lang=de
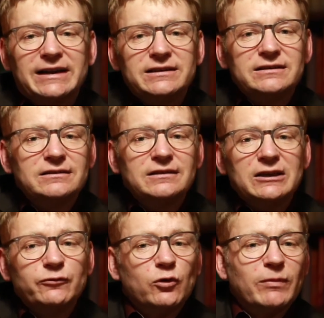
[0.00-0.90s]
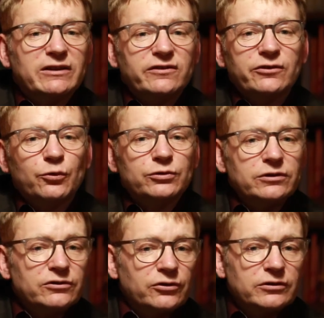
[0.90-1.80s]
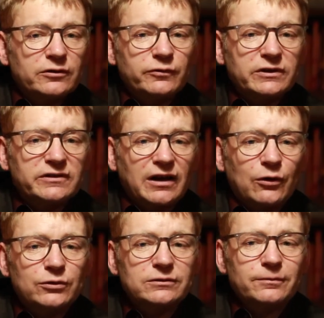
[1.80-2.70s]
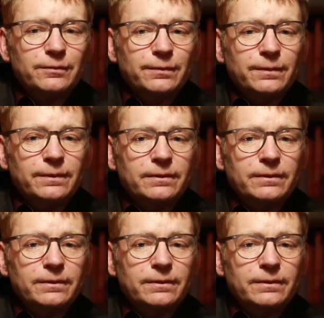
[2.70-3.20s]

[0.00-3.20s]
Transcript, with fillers: Welchen Informationen können wir trauen?